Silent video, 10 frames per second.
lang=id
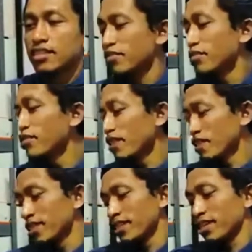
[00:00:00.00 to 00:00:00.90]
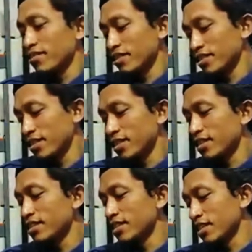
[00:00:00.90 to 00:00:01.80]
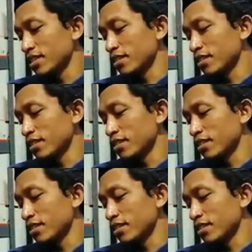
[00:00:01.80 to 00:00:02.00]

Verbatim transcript: tapi itulah ya awas hati-hati jangan